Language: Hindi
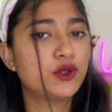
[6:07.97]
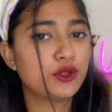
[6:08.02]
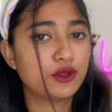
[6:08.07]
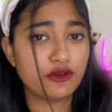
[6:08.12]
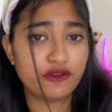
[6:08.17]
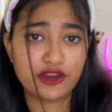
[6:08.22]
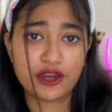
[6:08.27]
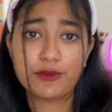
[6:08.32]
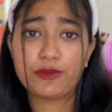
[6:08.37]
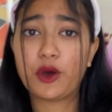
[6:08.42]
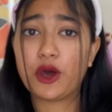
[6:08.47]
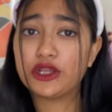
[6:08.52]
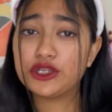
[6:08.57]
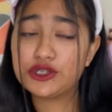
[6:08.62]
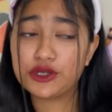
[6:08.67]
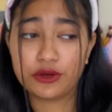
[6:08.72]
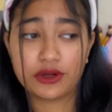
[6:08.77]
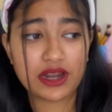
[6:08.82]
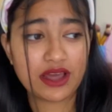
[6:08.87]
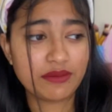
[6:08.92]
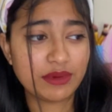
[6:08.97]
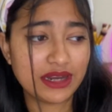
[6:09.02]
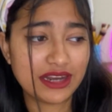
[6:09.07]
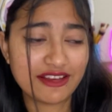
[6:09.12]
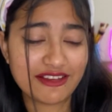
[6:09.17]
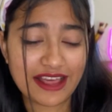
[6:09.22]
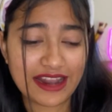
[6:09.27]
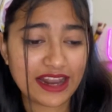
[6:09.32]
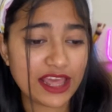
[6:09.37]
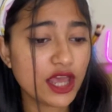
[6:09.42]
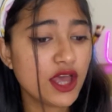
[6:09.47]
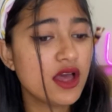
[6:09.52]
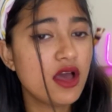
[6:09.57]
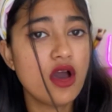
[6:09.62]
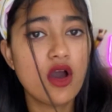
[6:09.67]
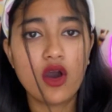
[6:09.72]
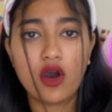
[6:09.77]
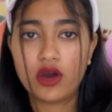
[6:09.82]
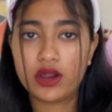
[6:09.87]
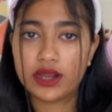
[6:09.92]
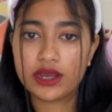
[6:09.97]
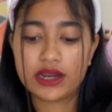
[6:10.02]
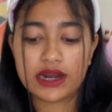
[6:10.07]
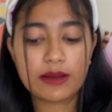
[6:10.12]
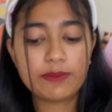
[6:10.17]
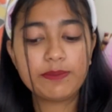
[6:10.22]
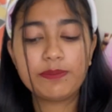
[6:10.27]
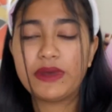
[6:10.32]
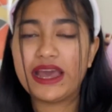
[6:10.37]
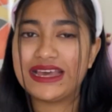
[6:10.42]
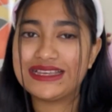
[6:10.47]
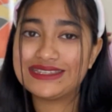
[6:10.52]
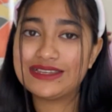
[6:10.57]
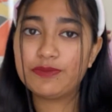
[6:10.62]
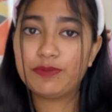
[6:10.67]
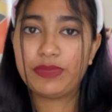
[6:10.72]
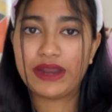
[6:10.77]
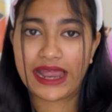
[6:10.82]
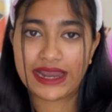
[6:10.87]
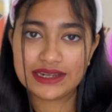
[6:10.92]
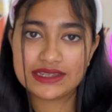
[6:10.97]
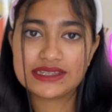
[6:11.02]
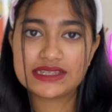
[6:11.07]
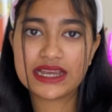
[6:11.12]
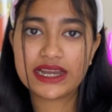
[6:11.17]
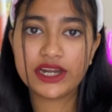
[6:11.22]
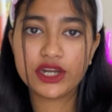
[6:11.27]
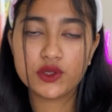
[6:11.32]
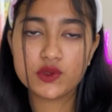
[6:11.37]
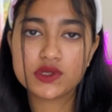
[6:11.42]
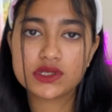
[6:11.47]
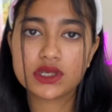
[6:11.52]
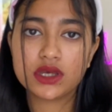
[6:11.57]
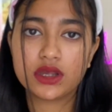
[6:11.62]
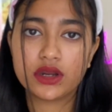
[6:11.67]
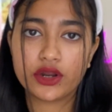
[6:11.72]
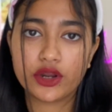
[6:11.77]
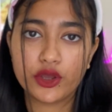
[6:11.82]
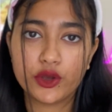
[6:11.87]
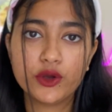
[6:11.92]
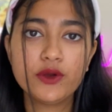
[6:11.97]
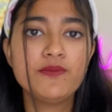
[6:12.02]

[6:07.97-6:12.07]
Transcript: तो फिर ये बहुत छोटा बनने वाला है और अगर आप एज ए प्लान स्टैंड यूज़ कर रहे हो